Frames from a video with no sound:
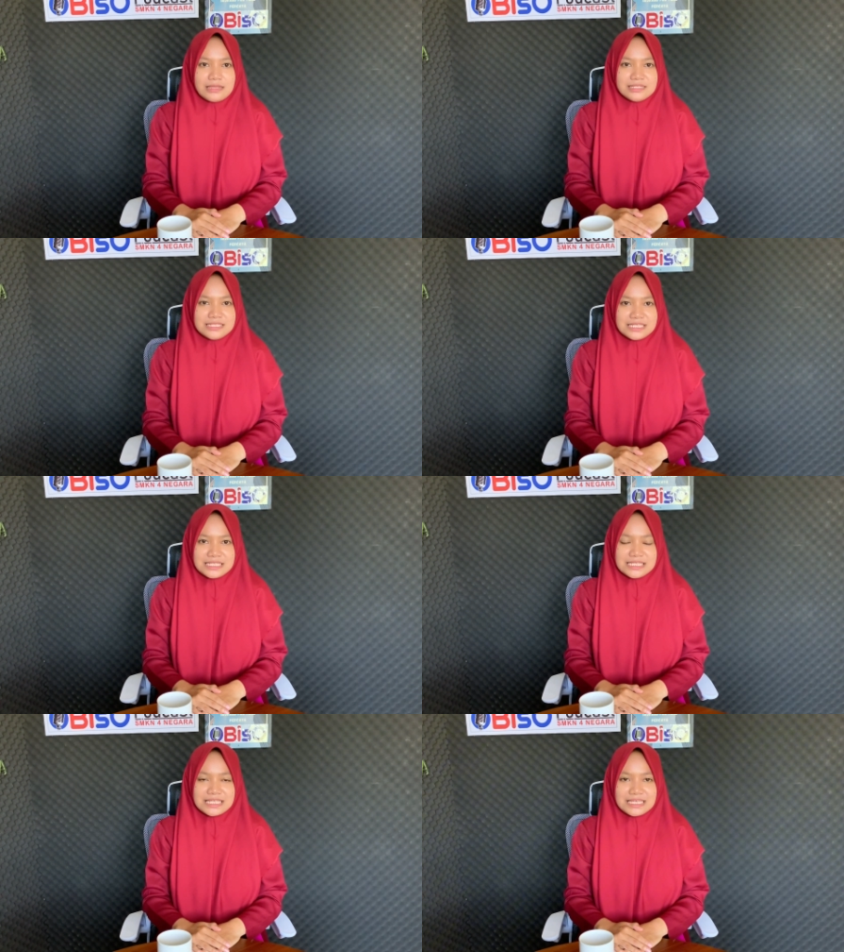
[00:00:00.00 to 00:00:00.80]
di
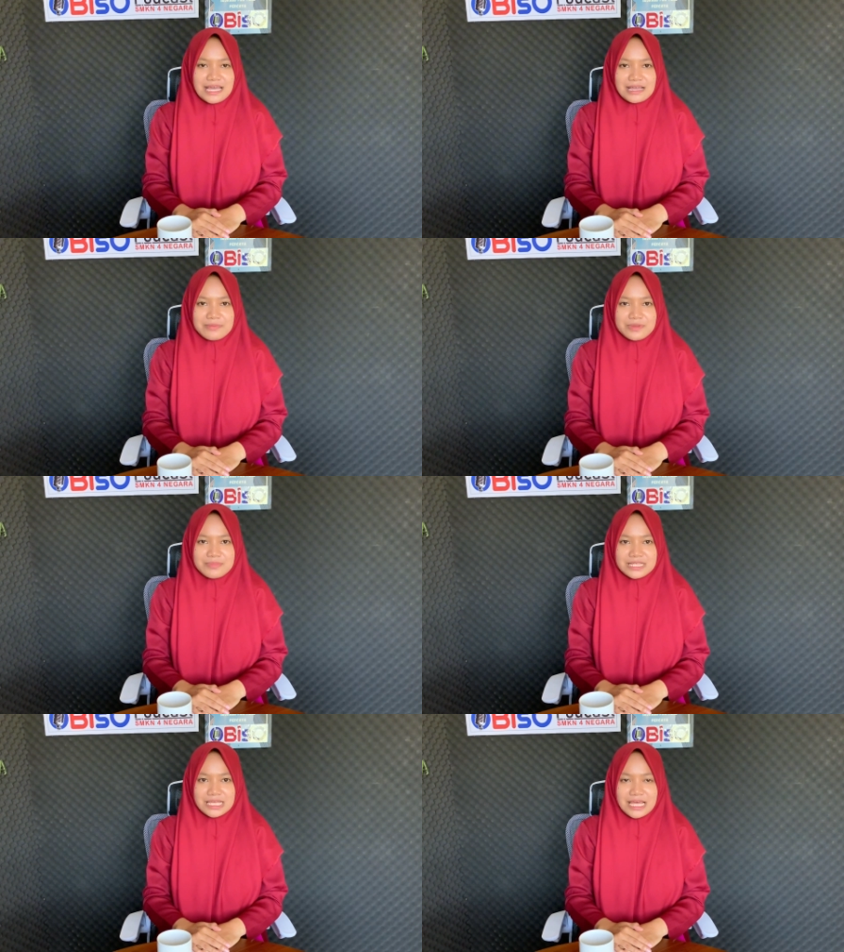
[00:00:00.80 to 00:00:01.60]
sini saya akan
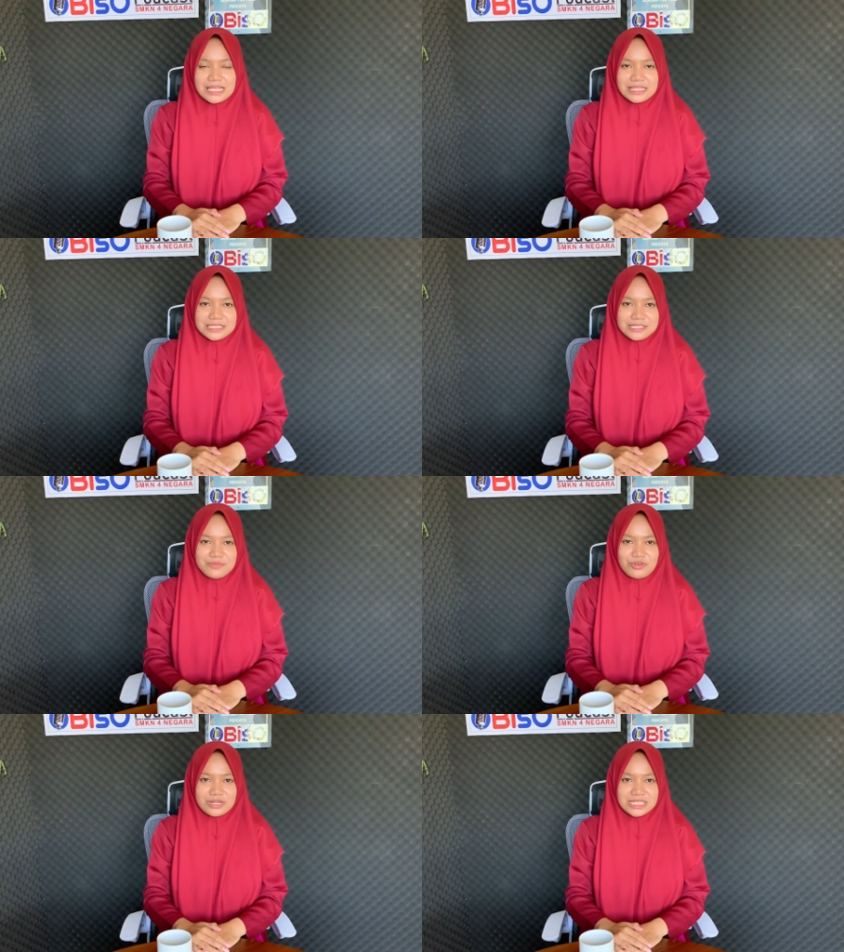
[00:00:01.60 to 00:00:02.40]
memberikan
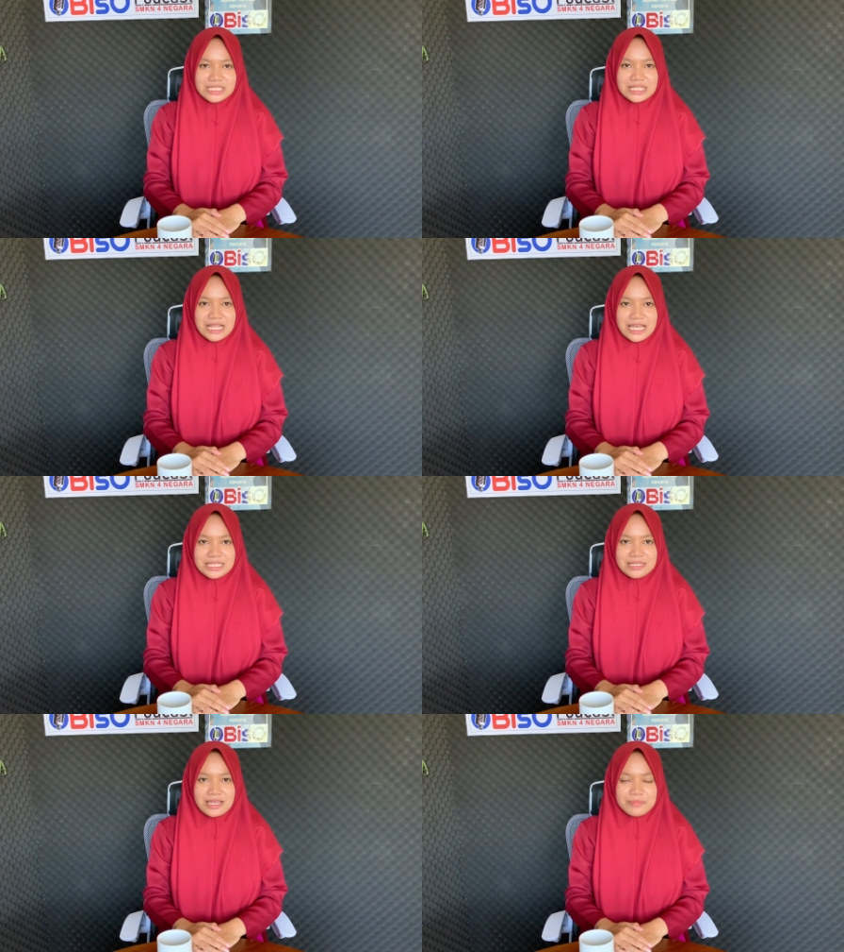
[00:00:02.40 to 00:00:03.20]
testimoni
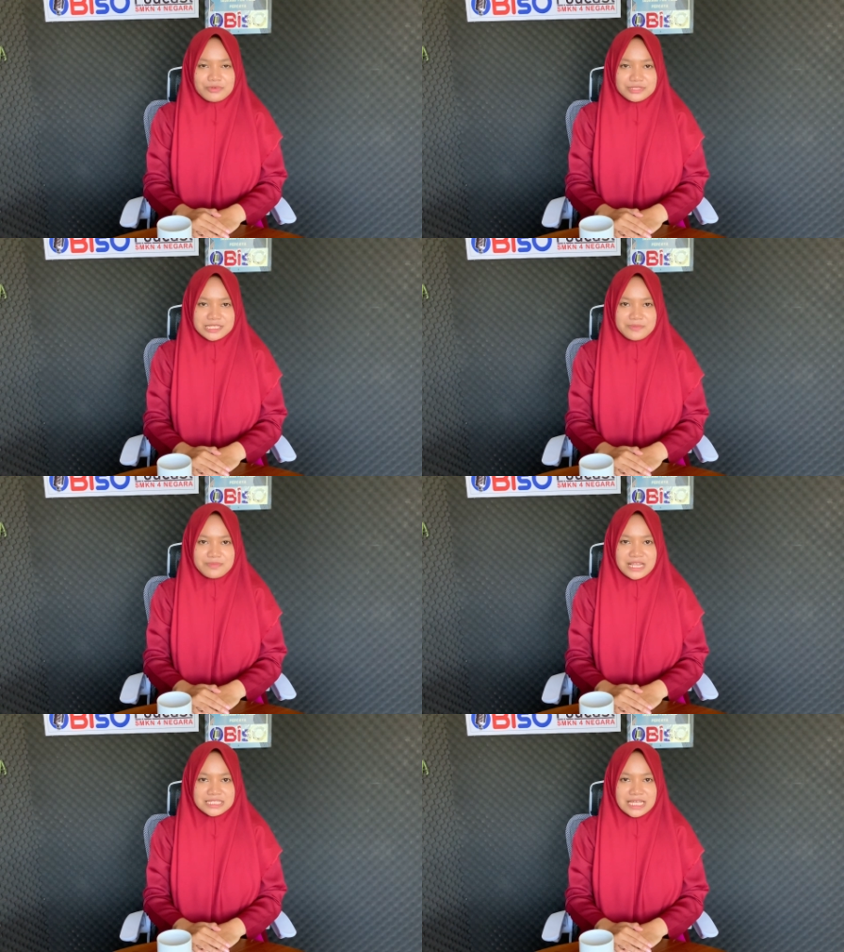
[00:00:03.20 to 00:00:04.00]
terkait dengan proses
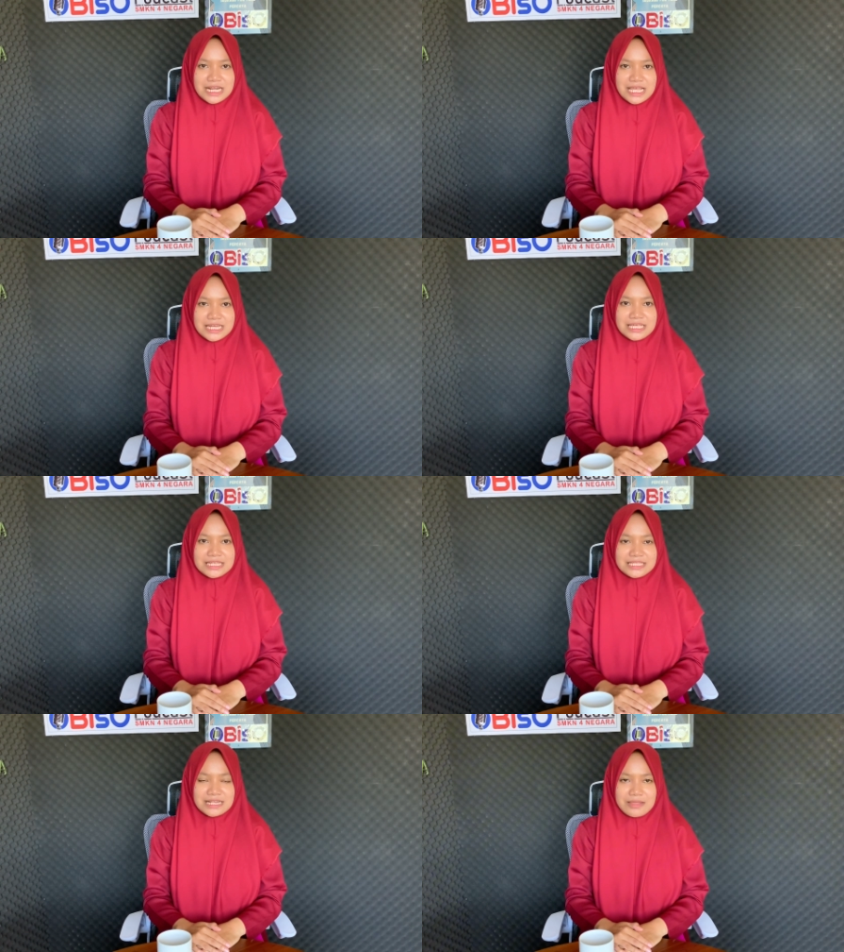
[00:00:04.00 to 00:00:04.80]
pembelajaran yang
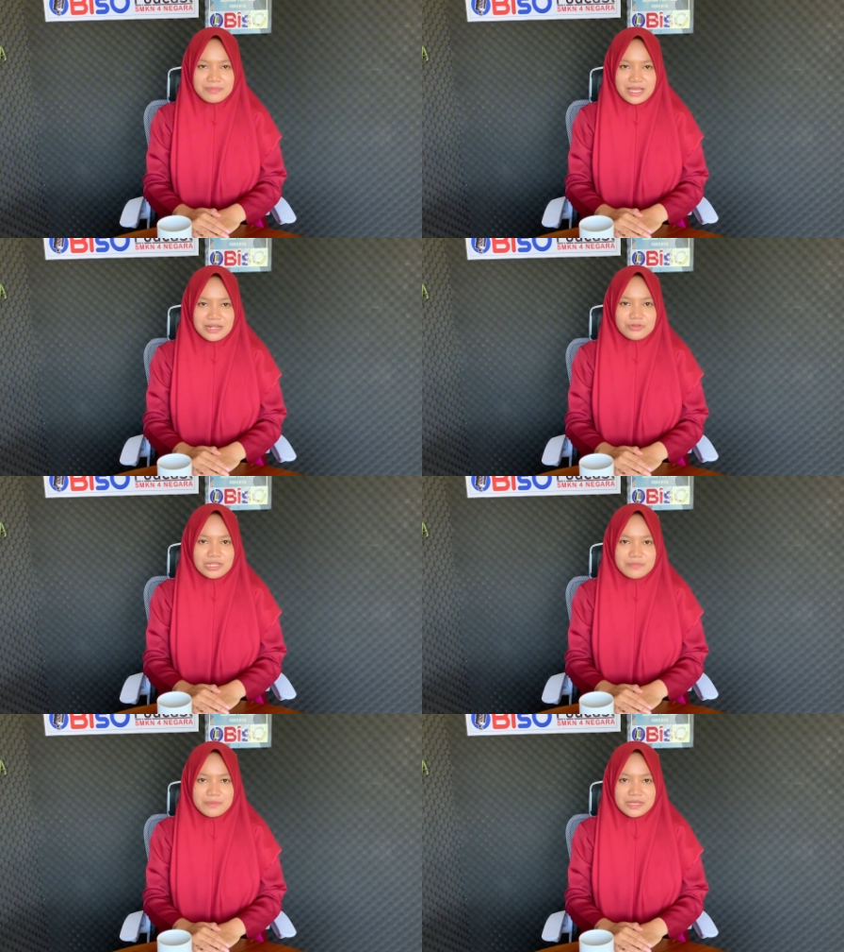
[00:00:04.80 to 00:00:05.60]
diterapkan
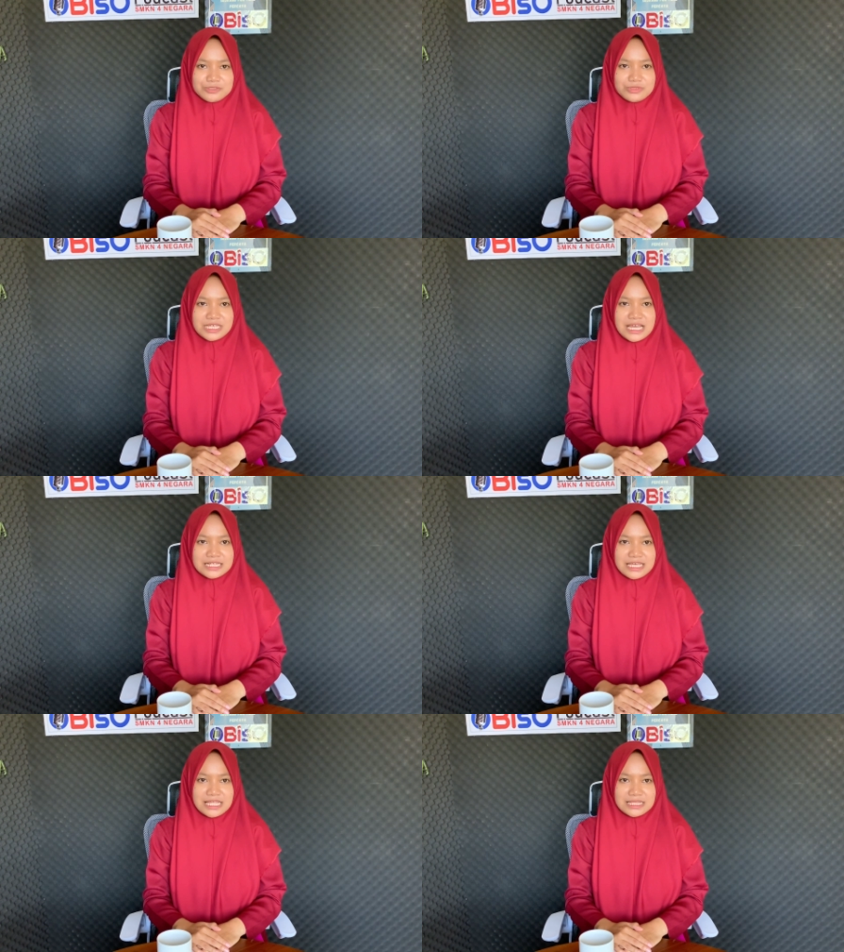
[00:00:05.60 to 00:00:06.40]
oleh Bapak Sudi
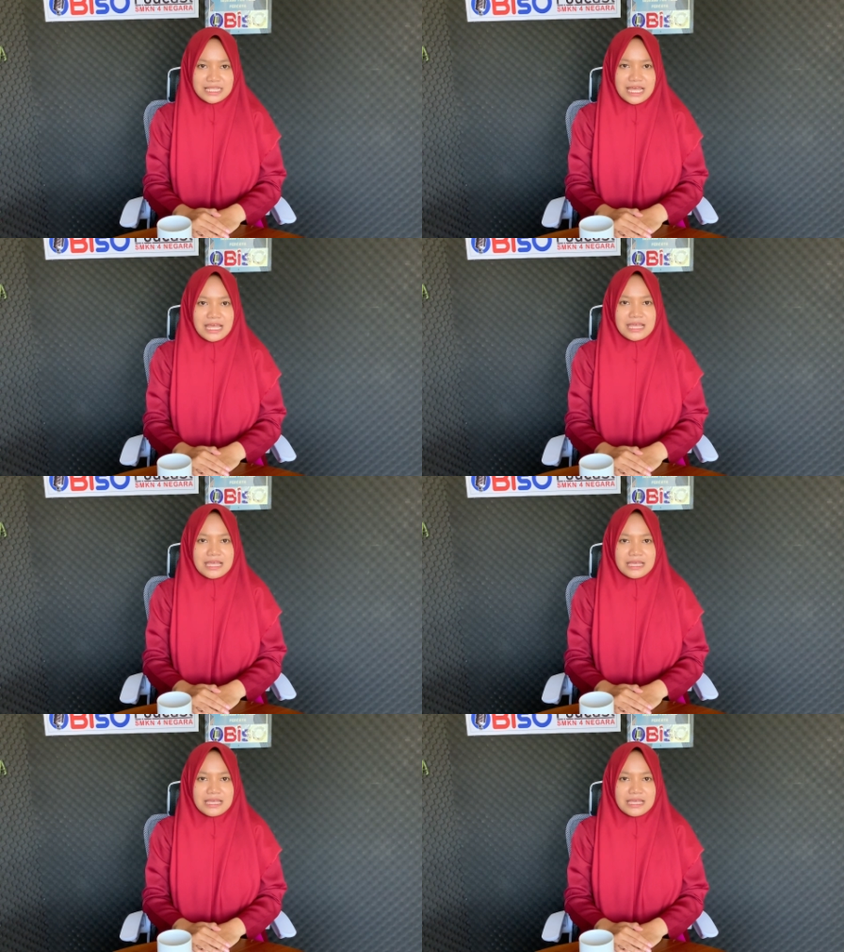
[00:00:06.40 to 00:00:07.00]
Arianta